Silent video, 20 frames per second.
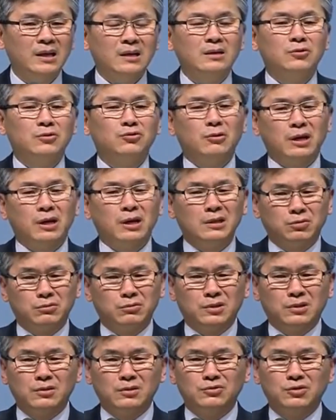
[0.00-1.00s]
그
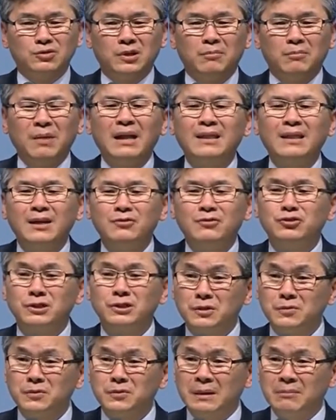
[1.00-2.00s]
유가족들을 주님 만나
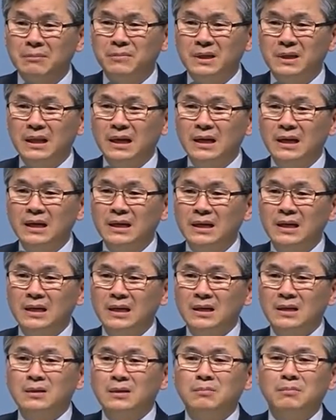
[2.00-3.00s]
주시기 원합니다.
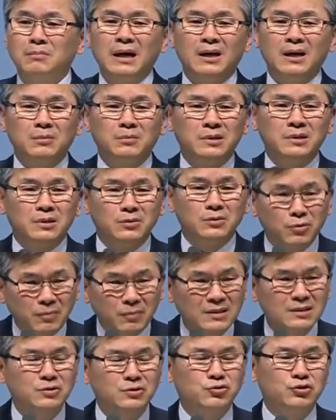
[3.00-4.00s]
그 마음을
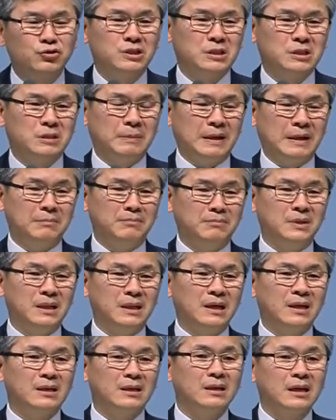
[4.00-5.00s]
어루만져 주시기
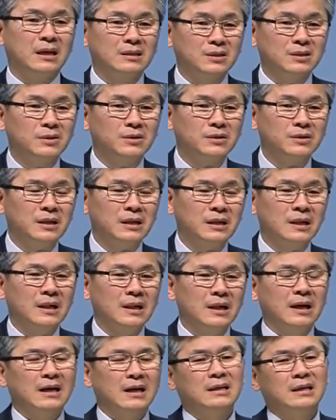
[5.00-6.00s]
바랍니다. 그래서
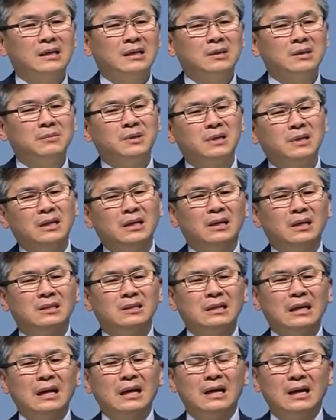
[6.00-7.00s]
하나님 이
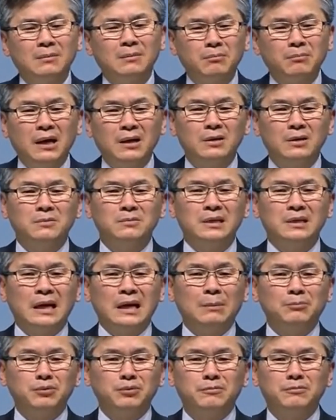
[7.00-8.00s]
상한 마음이
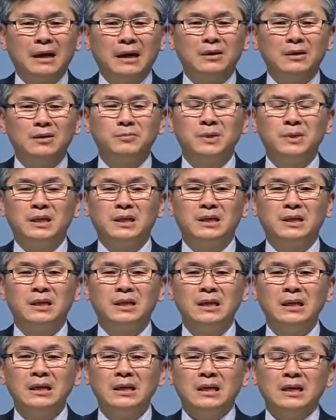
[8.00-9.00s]
아픈 마음이
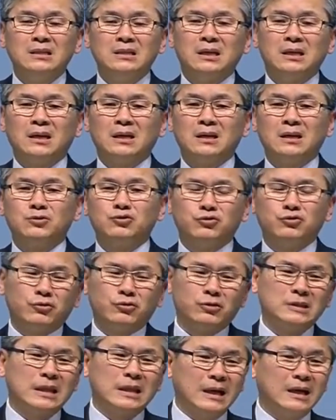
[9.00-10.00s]
이제
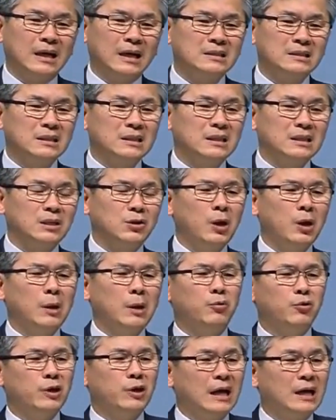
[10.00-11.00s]
죽을 때까지 이
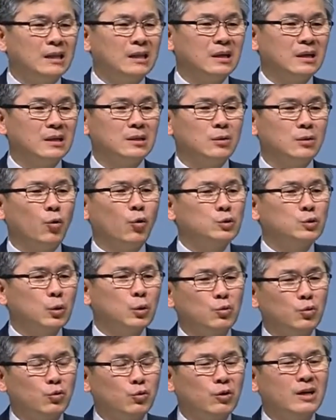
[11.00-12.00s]
회복이 안 되는
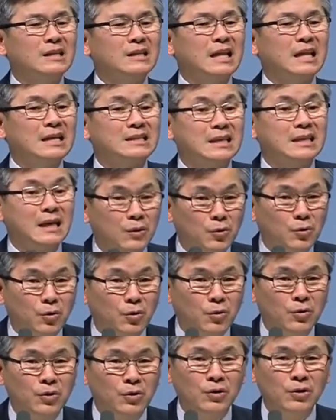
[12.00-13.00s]
고통으로 끝나지
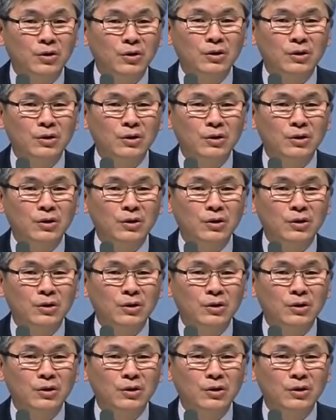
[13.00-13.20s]
않고